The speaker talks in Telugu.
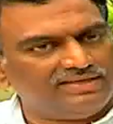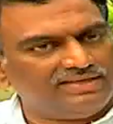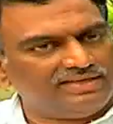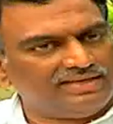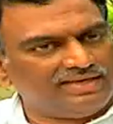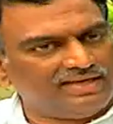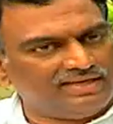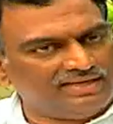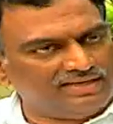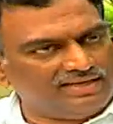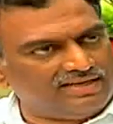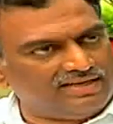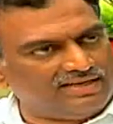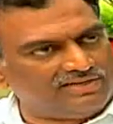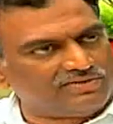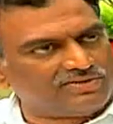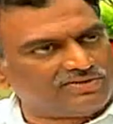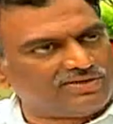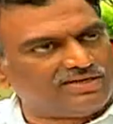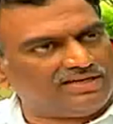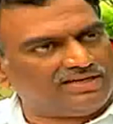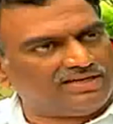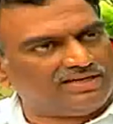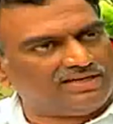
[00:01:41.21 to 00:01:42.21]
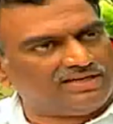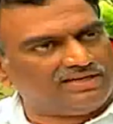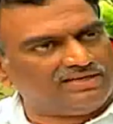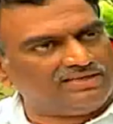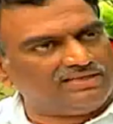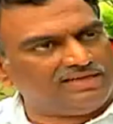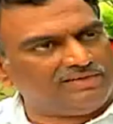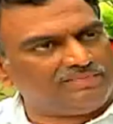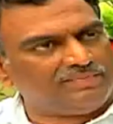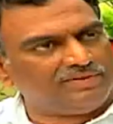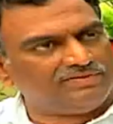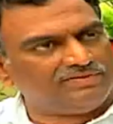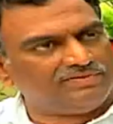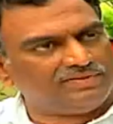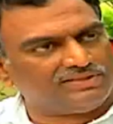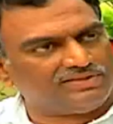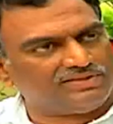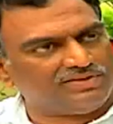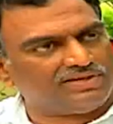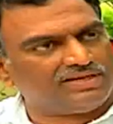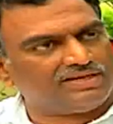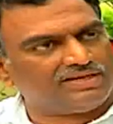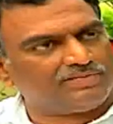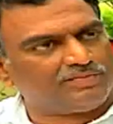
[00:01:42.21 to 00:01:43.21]
అంటే అదొక ఇదైపోయింది ఇద్దరు
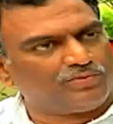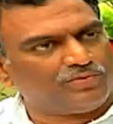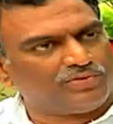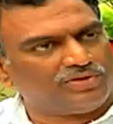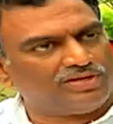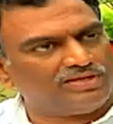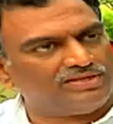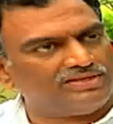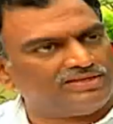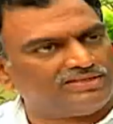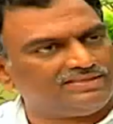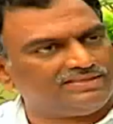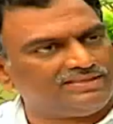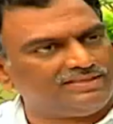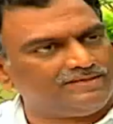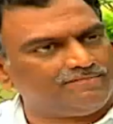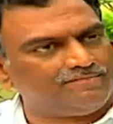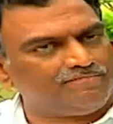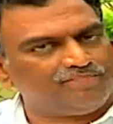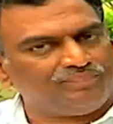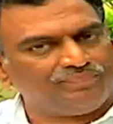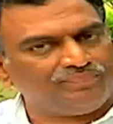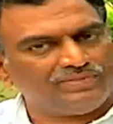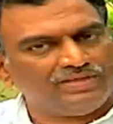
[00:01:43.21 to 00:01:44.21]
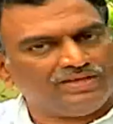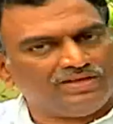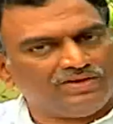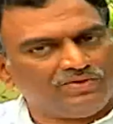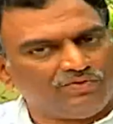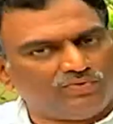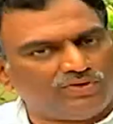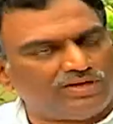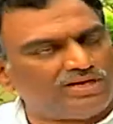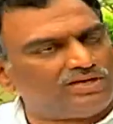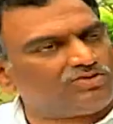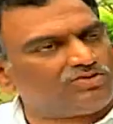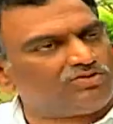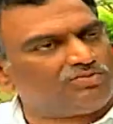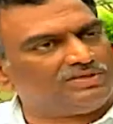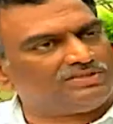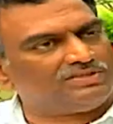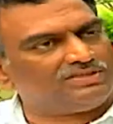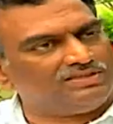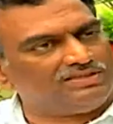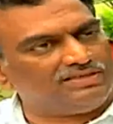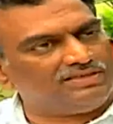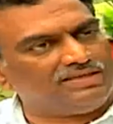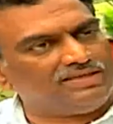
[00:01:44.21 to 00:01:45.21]
కనుక ప్రోగ్రామ్ చేస్తే వన్ ఆర్ టూ మంత్స్
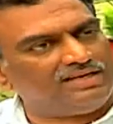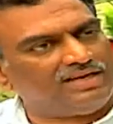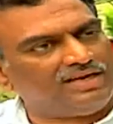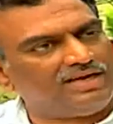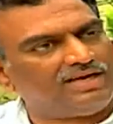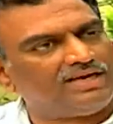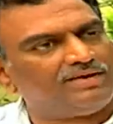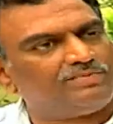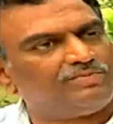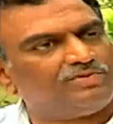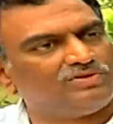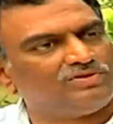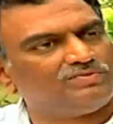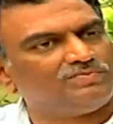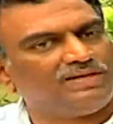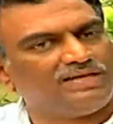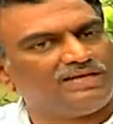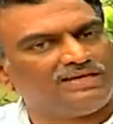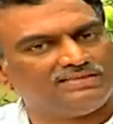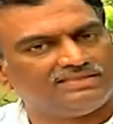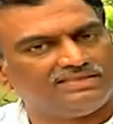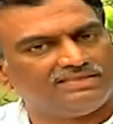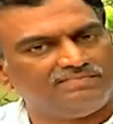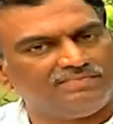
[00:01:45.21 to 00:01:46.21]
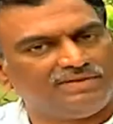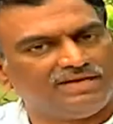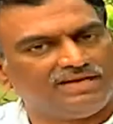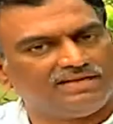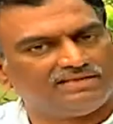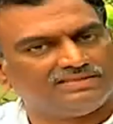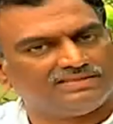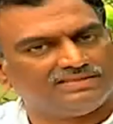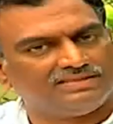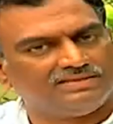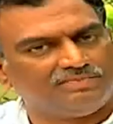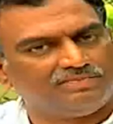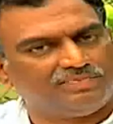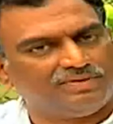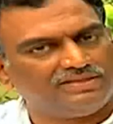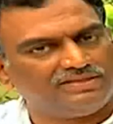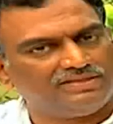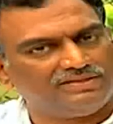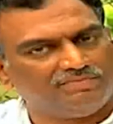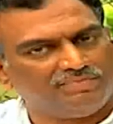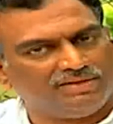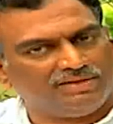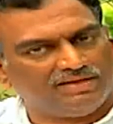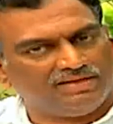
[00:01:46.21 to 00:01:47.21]
ఎందుకంటే హార్మోన్స్ బ్యాలెన్స్ ఇంబ్యాలెన్సెస్ ఎప్పుడైతే
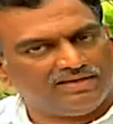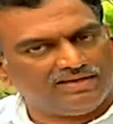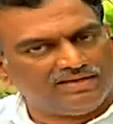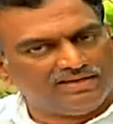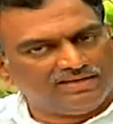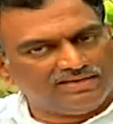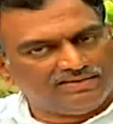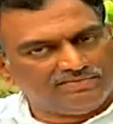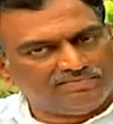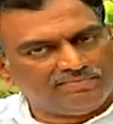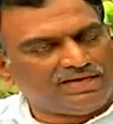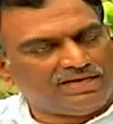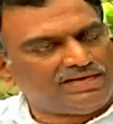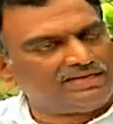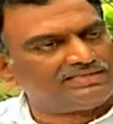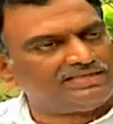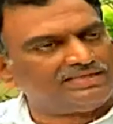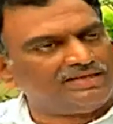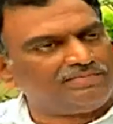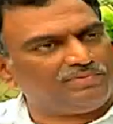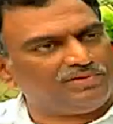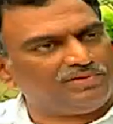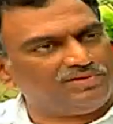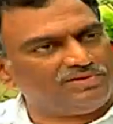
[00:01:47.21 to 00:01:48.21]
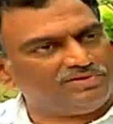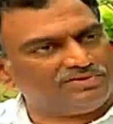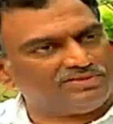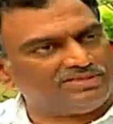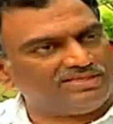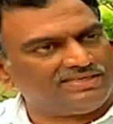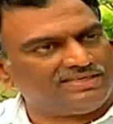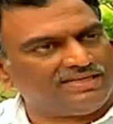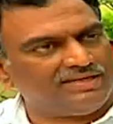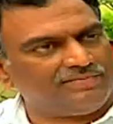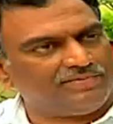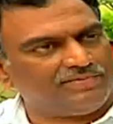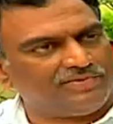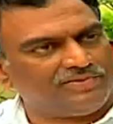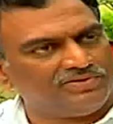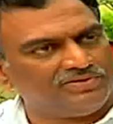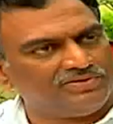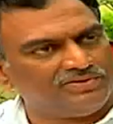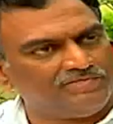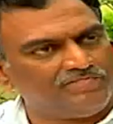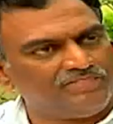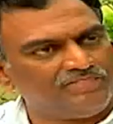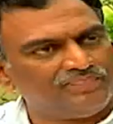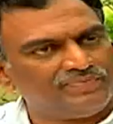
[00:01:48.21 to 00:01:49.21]
బ్యా బ్యాలెన్స్ అయిపోయినాయో సెట్ అయిపోయినాయో
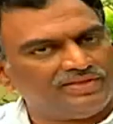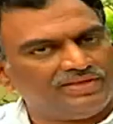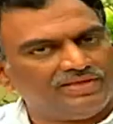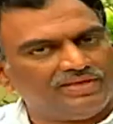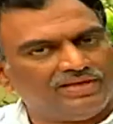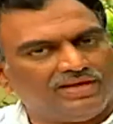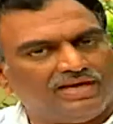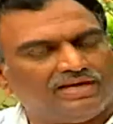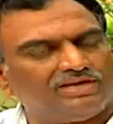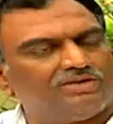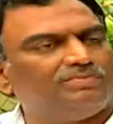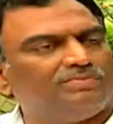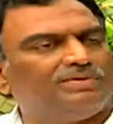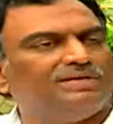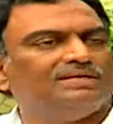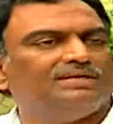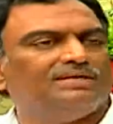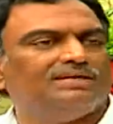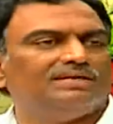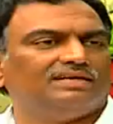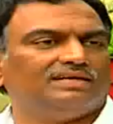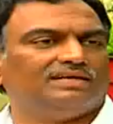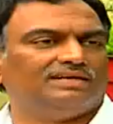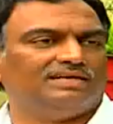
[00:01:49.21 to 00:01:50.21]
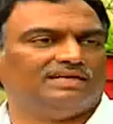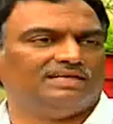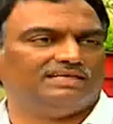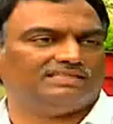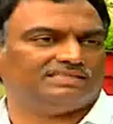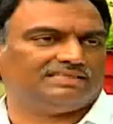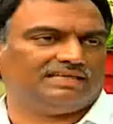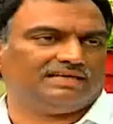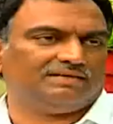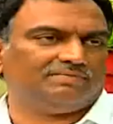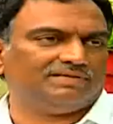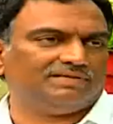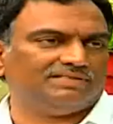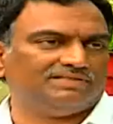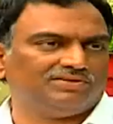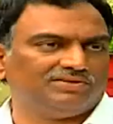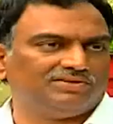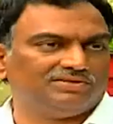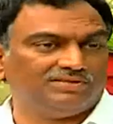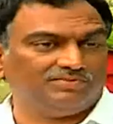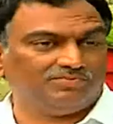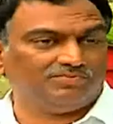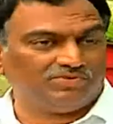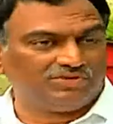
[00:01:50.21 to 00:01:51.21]
ఆటోమేటిక్గా లేడీస్ చాలా మంది
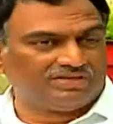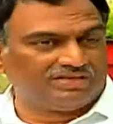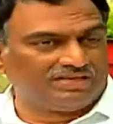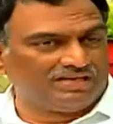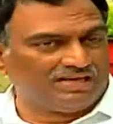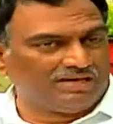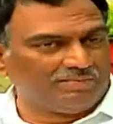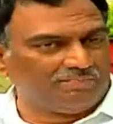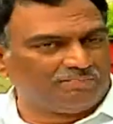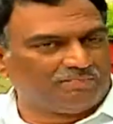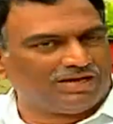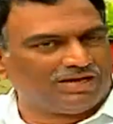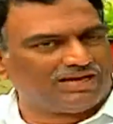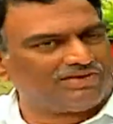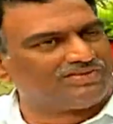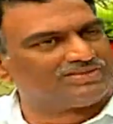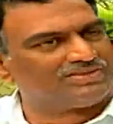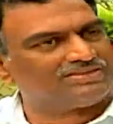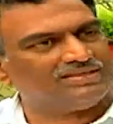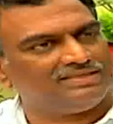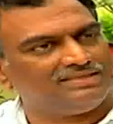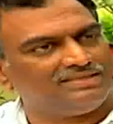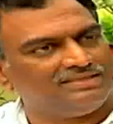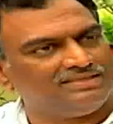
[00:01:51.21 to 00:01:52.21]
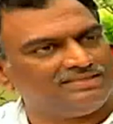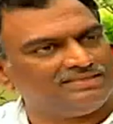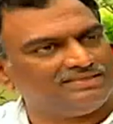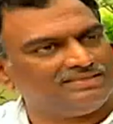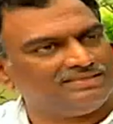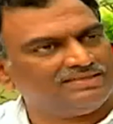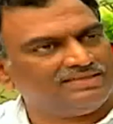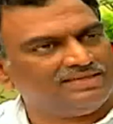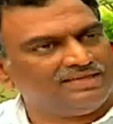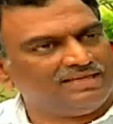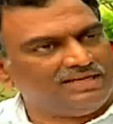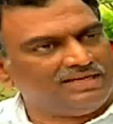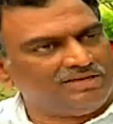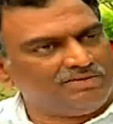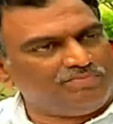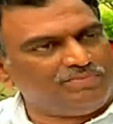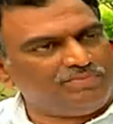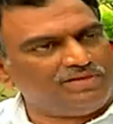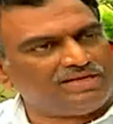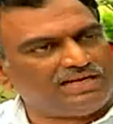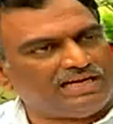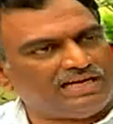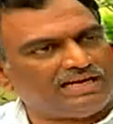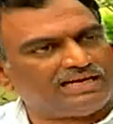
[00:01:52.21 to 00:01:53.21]
జరుగుతుంది ముఖ్యంగా బలం వస్తుందండి
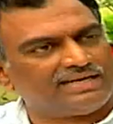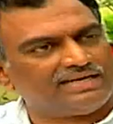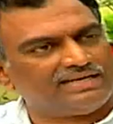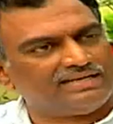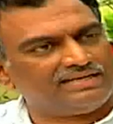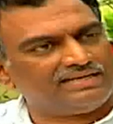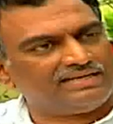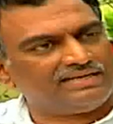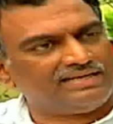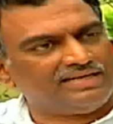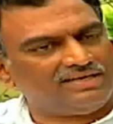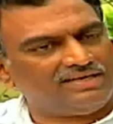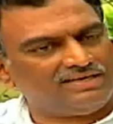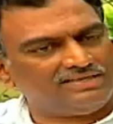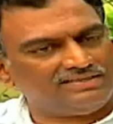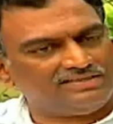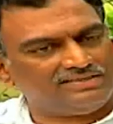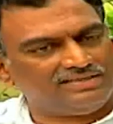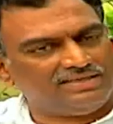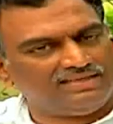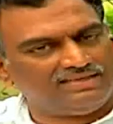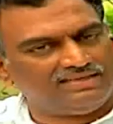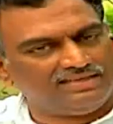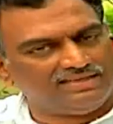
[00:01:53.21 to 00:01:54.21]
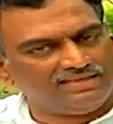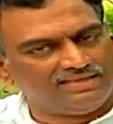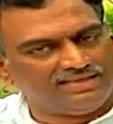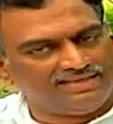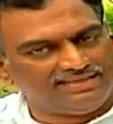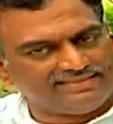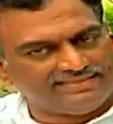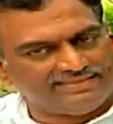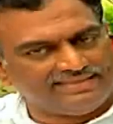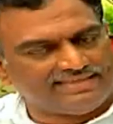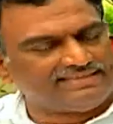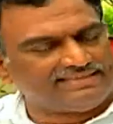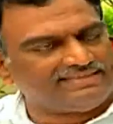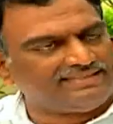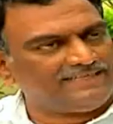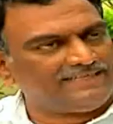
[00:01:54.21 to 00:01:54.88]
మీకు ఆరాళ్ళకి ఇన్నాళ్ళ నుంచి తెలియదు ఏంటంటే శక్తి